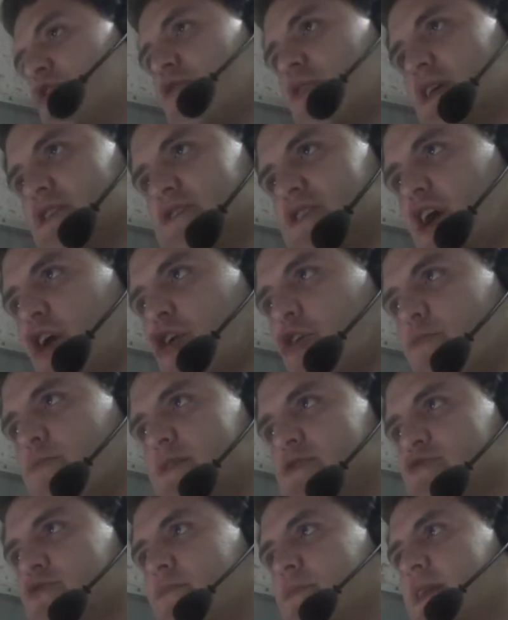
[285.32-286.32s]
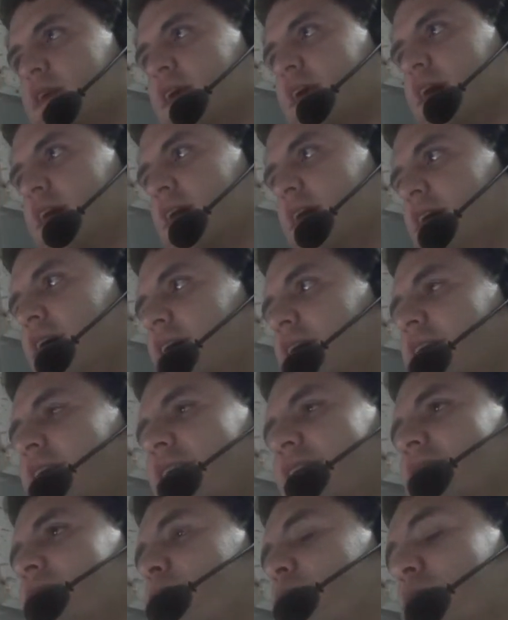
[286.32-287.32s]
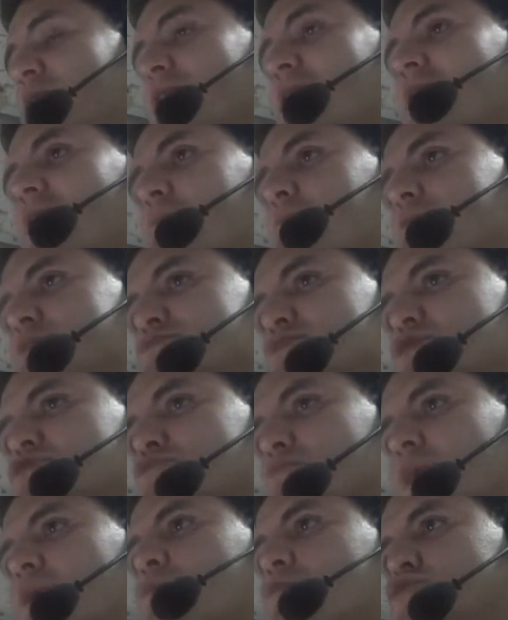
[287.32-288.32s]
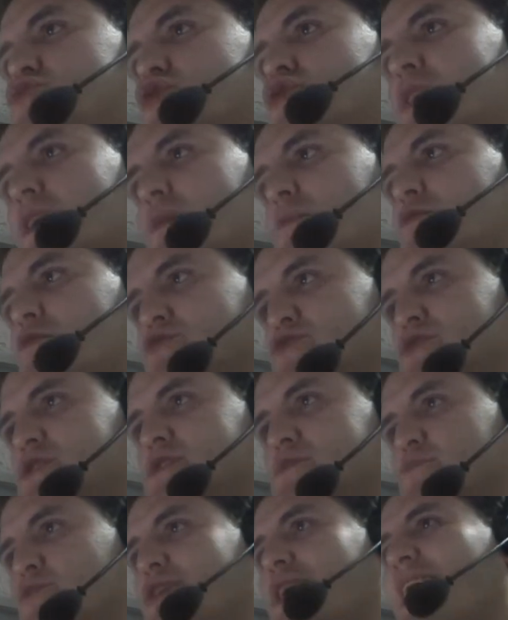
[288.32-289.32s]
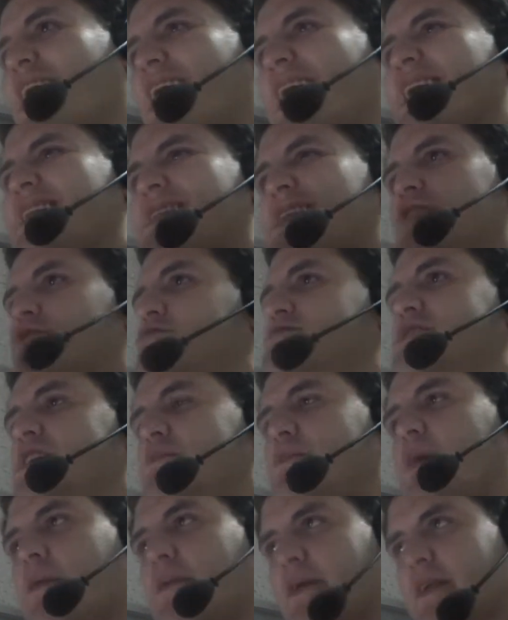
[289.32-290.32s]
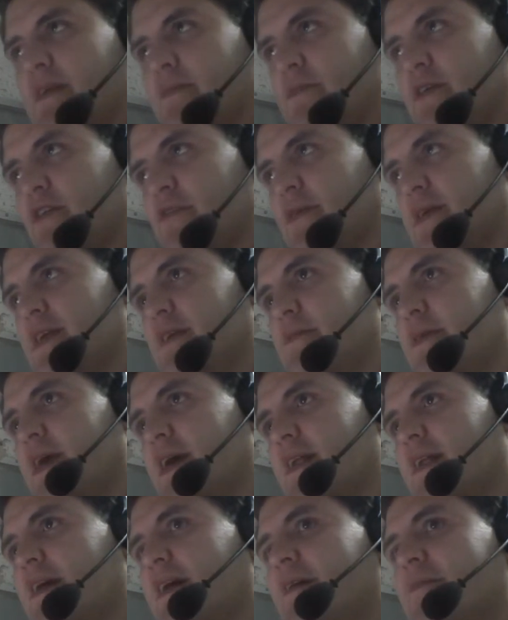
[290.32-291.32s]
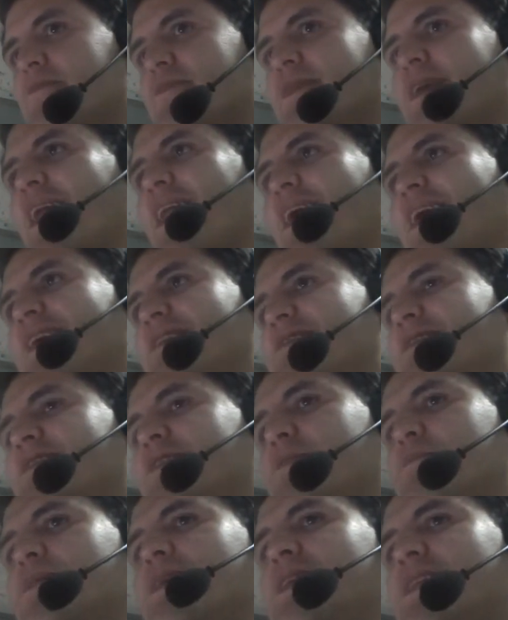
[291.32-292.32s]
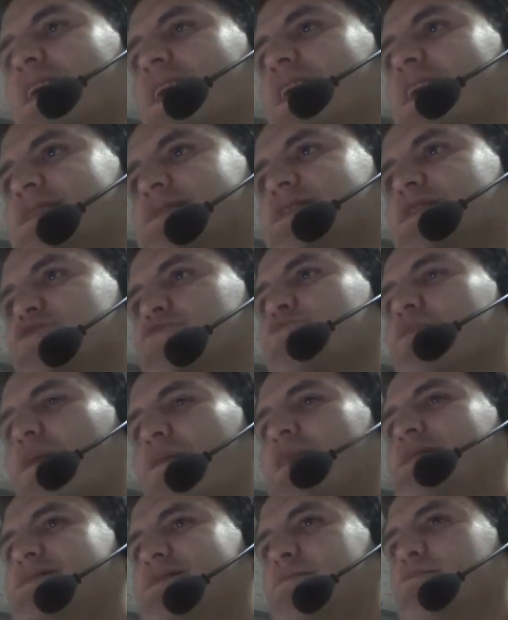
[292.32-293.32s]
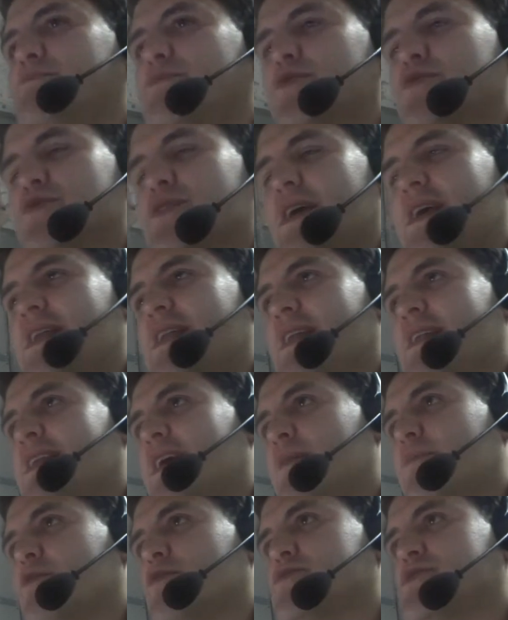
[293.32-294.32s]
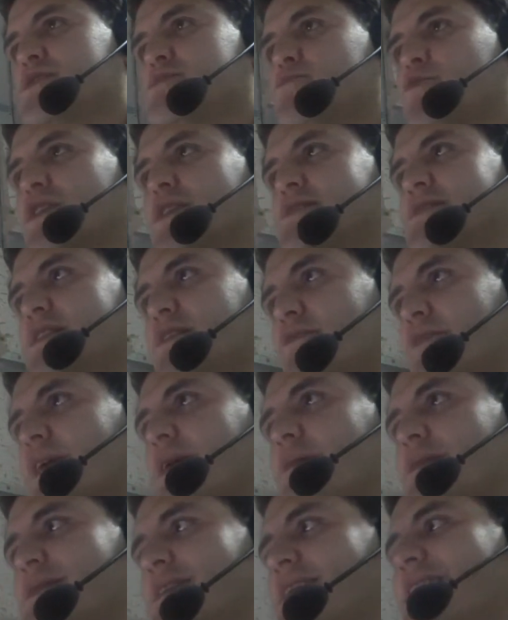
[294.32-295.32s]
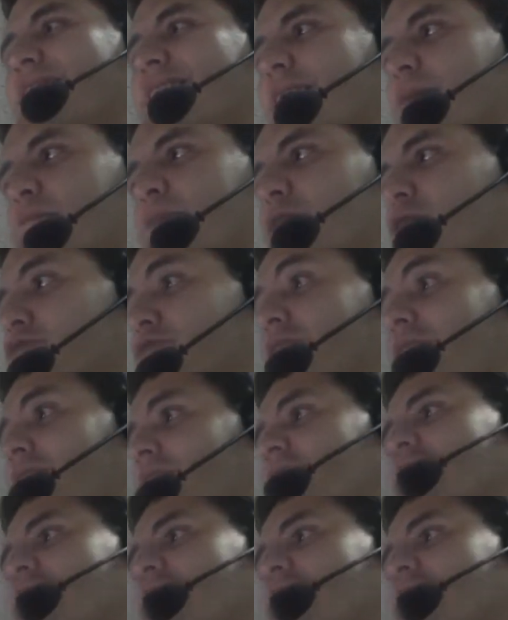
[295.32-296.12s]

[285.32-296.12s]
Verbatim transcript: aunque sea Copa Sudamericana. Y el Tigre empezó a sumar mucho nerviosismo. Ya la gente no silbaba a Ramiro Vallivian. Ya la gente también se sumaba a ese nerviosismo que significaba tener la pelota